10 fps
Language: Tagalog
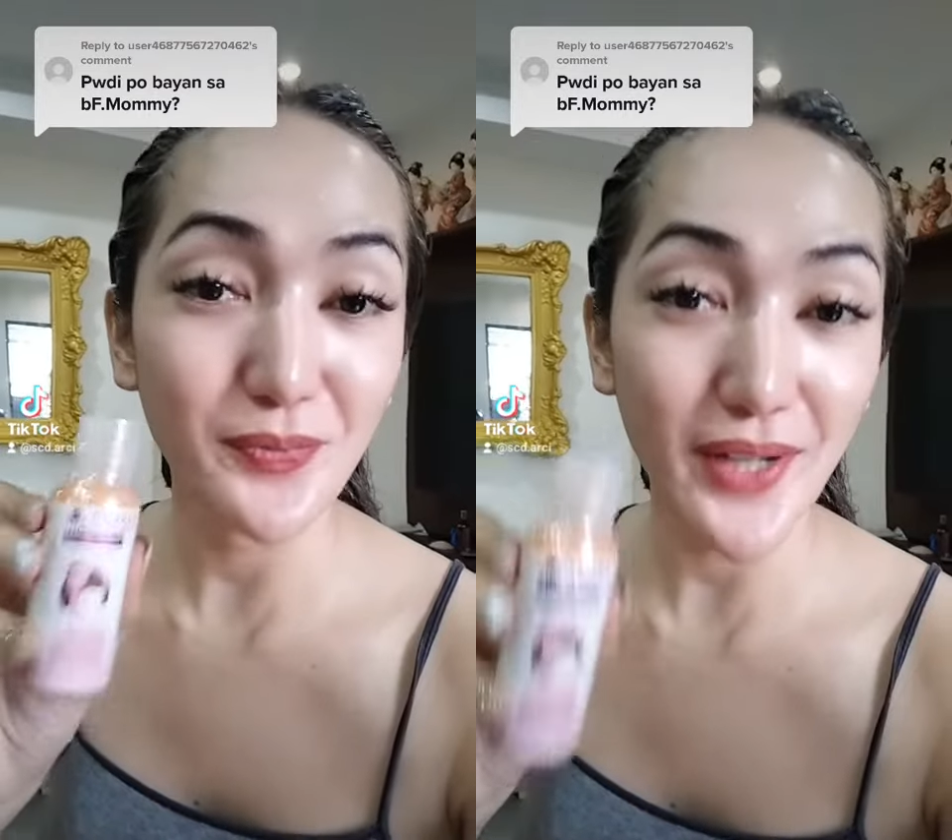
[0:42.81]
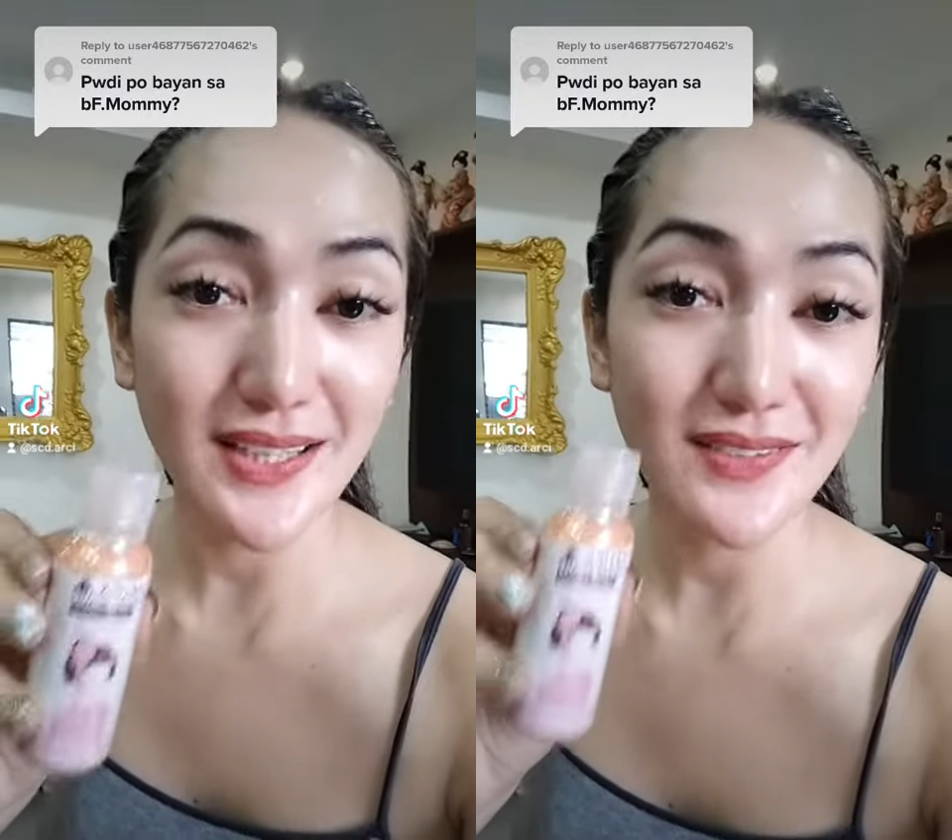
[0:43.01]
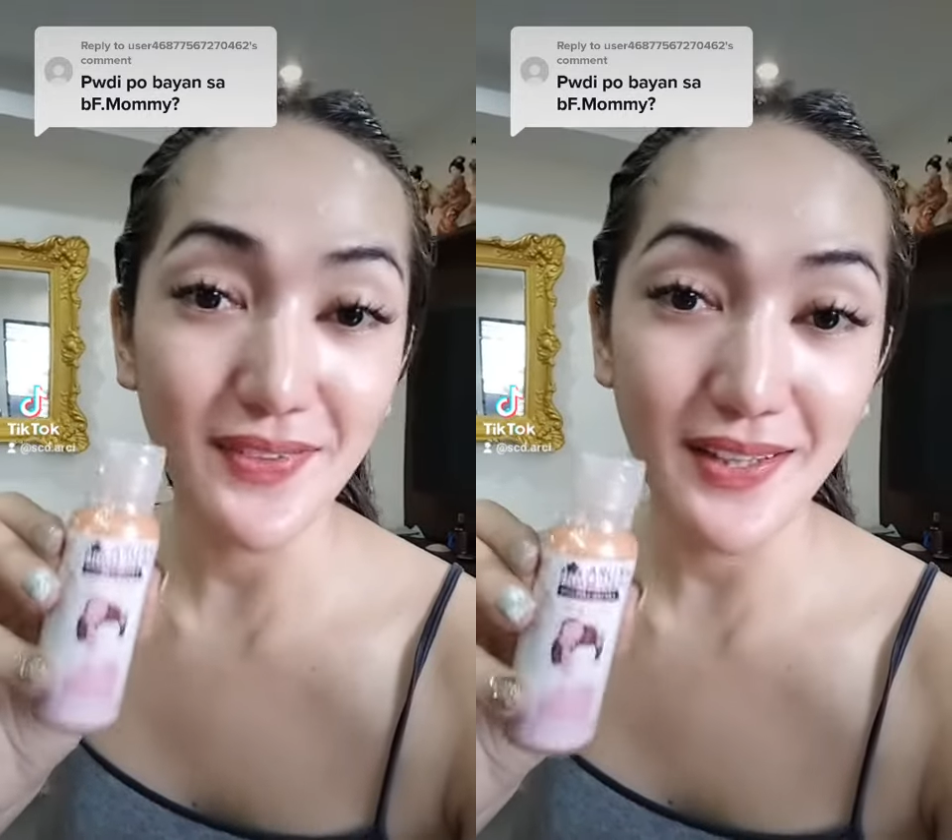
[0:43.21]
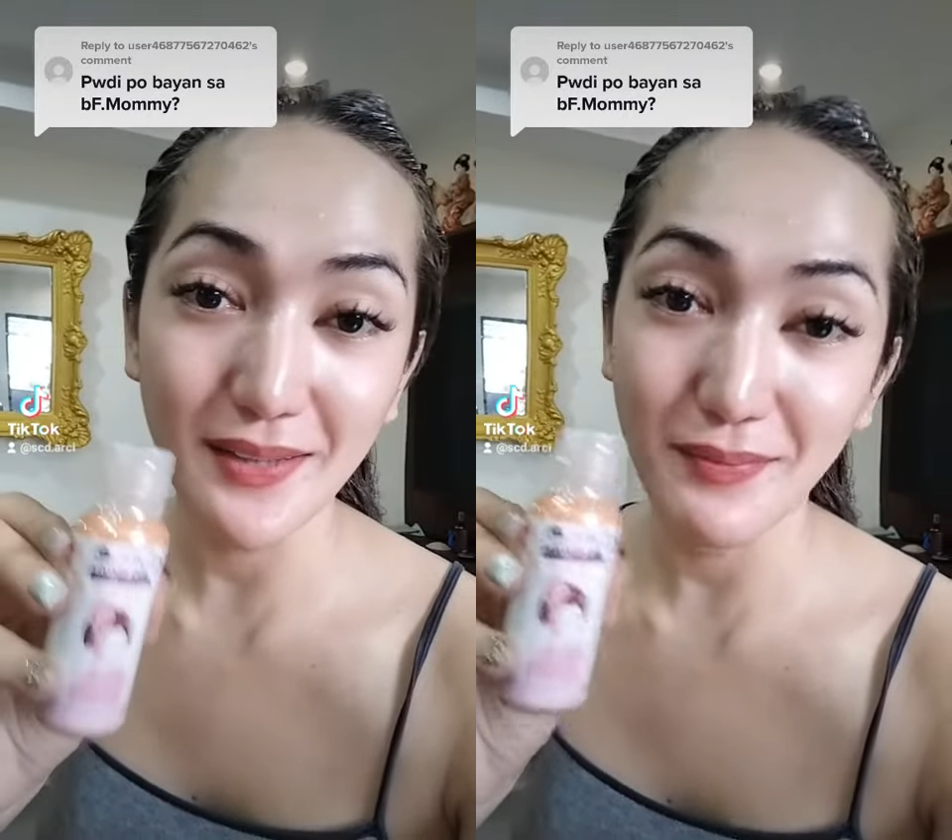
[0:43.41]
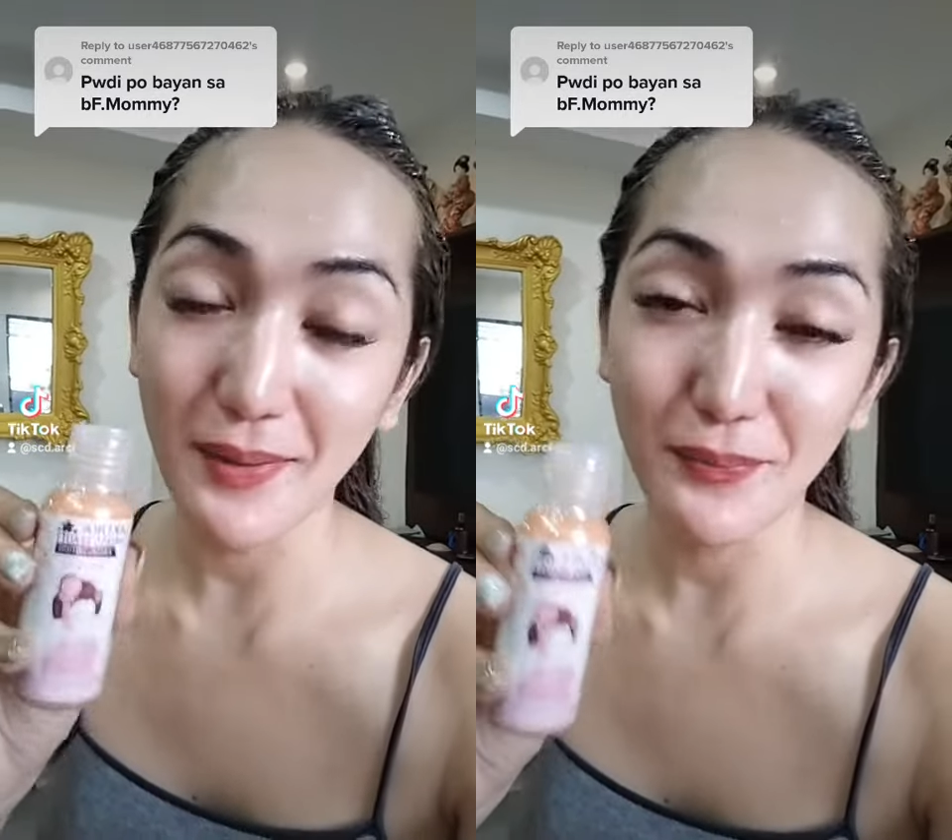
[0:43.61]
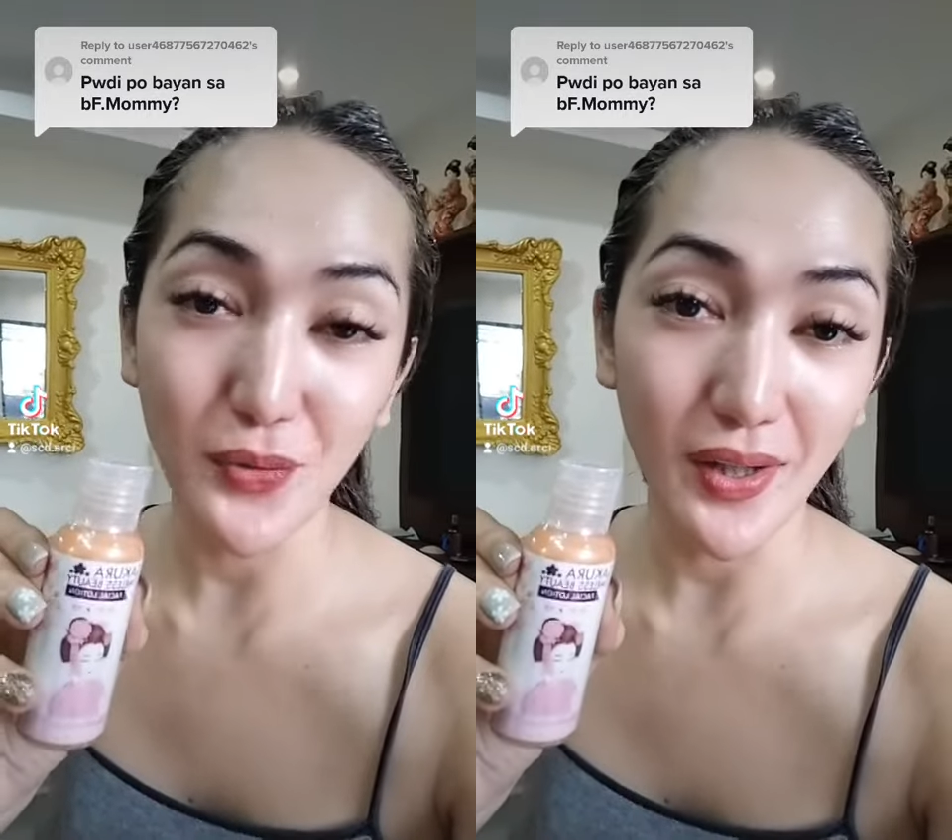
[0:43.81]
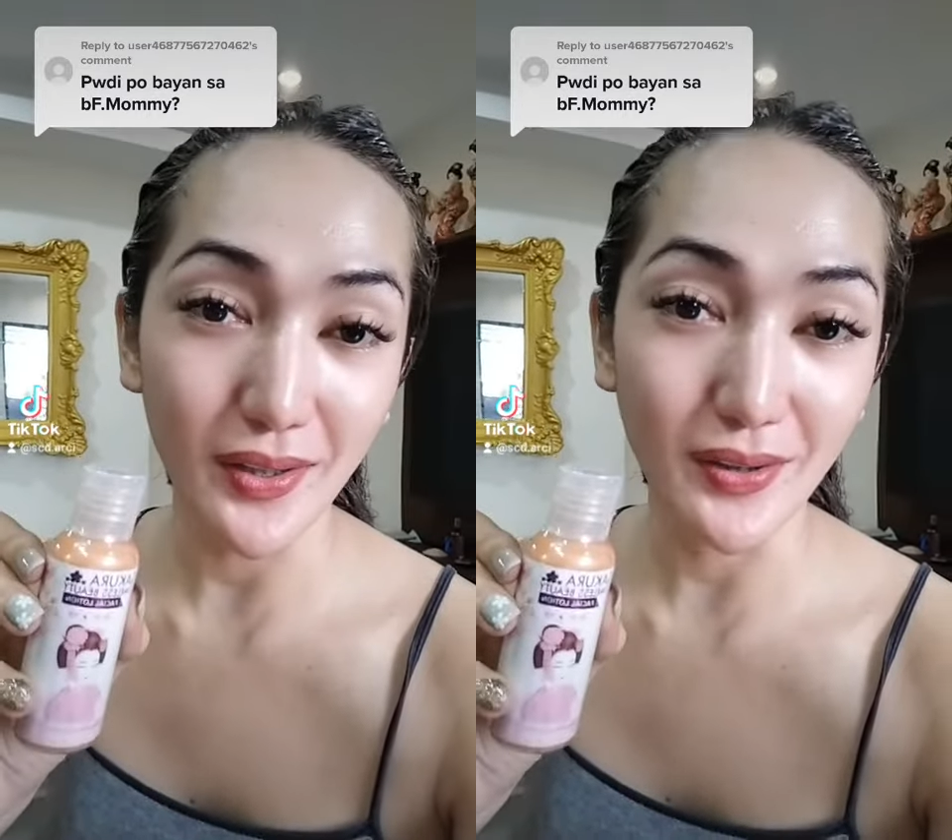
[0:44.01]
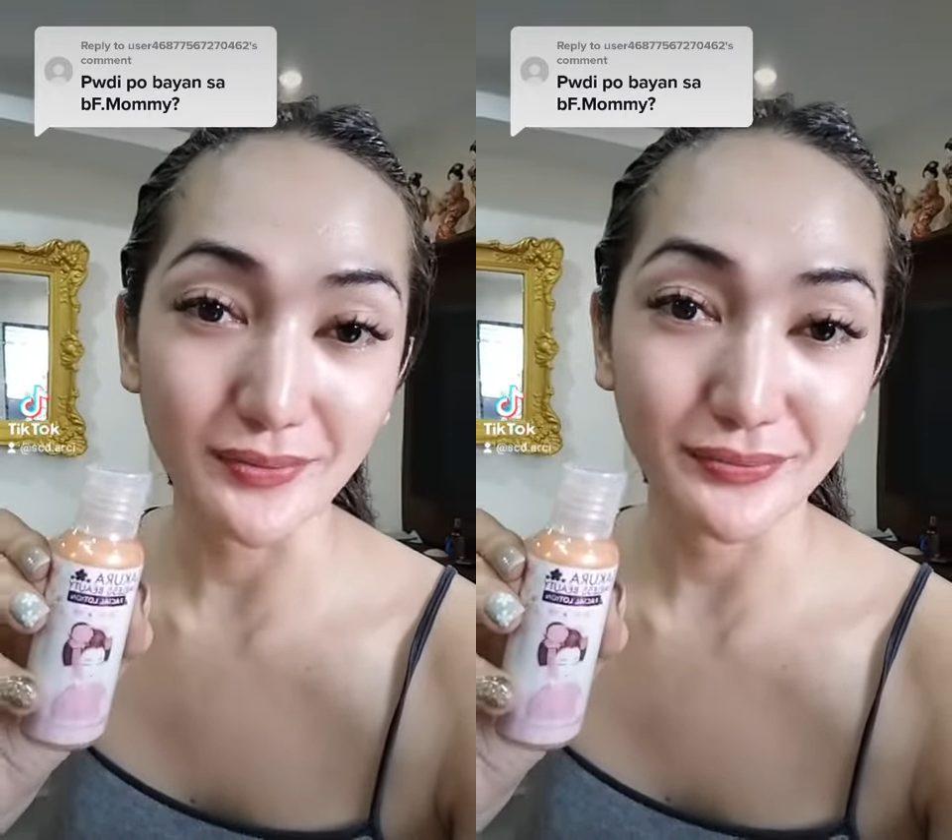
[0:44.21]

breastfeeding mom po kayo.